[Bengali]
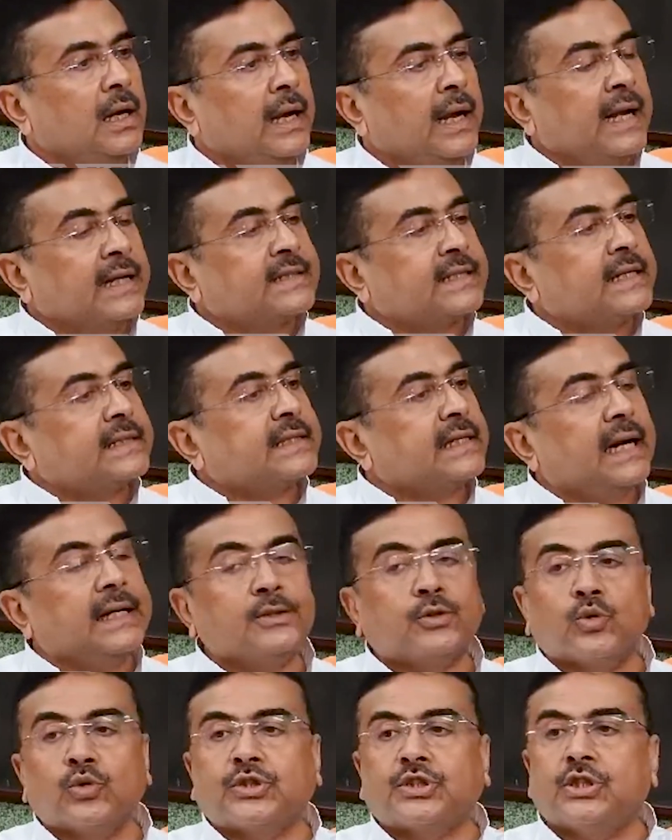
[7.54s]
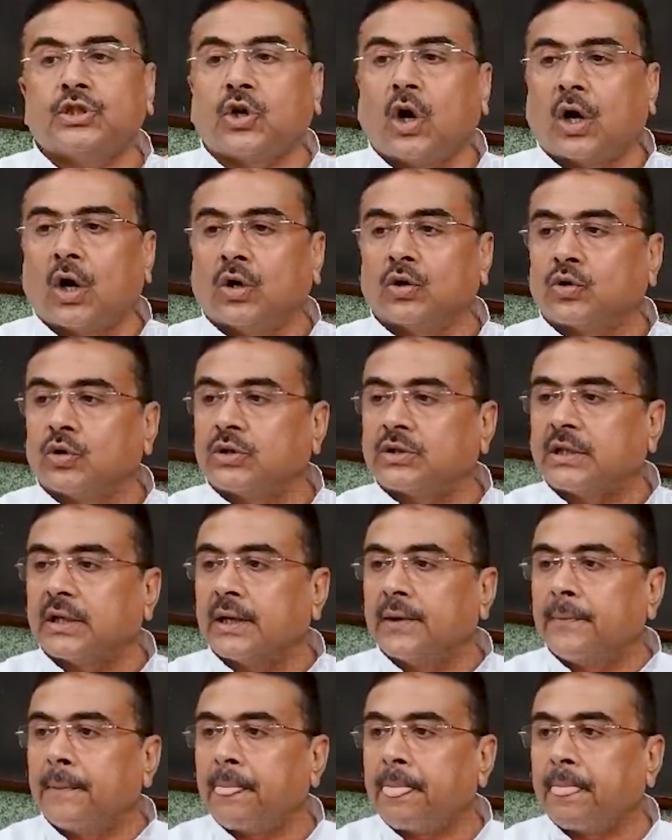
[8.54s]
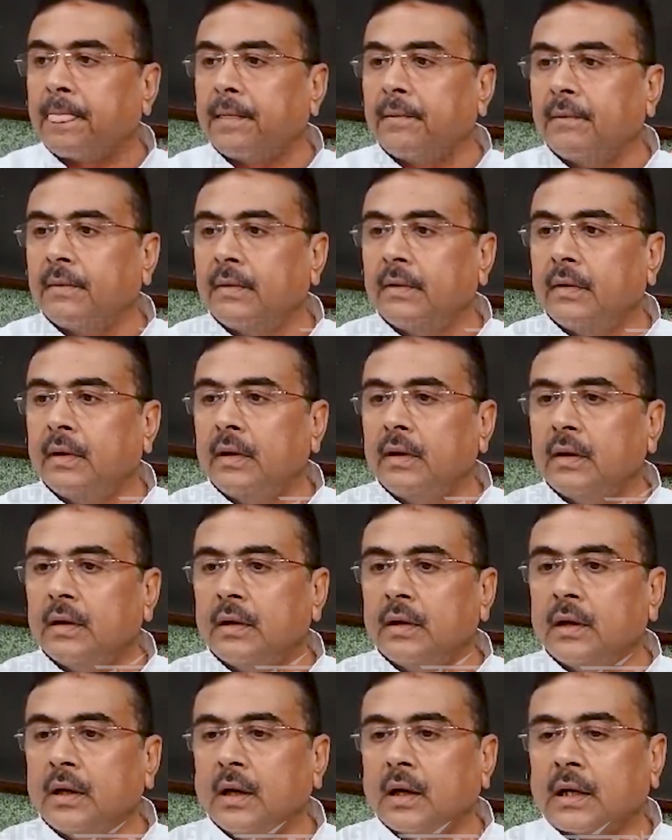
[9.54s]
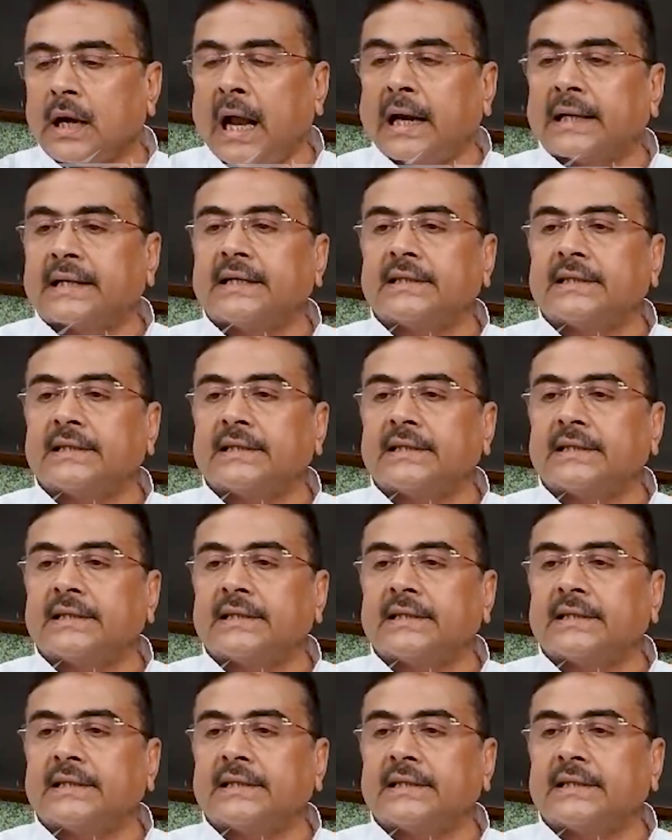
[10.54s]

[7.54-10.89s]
এসেছিলেন তুষ্টিকরণ করতে কালকে